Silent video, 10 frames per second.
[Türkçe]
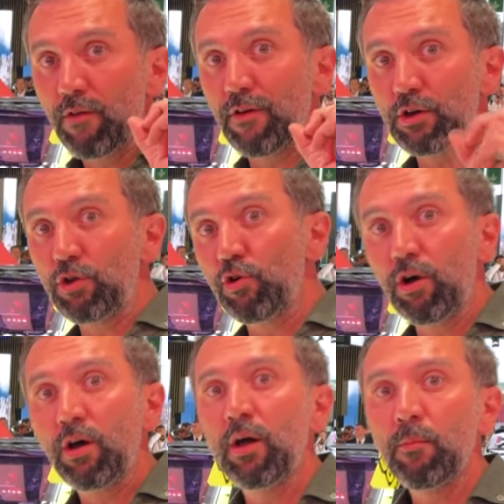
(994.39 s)
ve
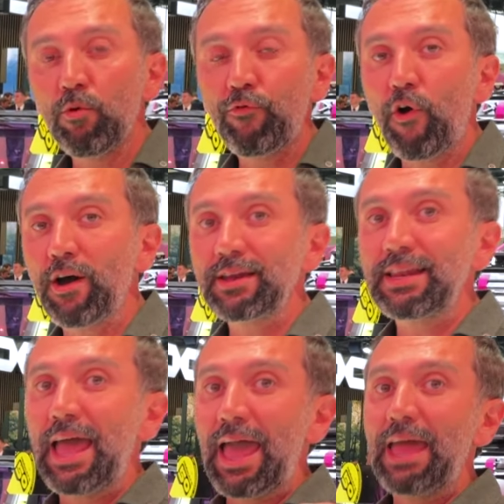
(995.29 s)
Renault bu fuarın
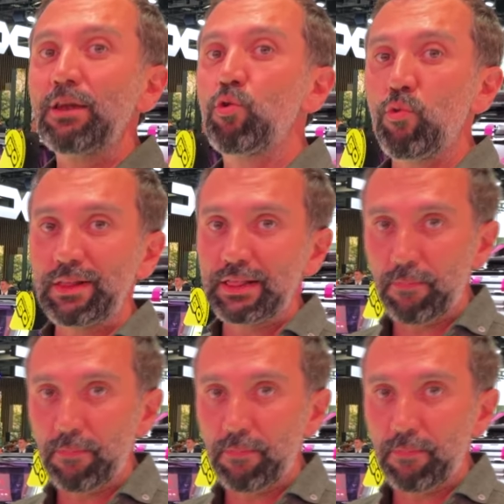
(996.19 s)
en kuvvetli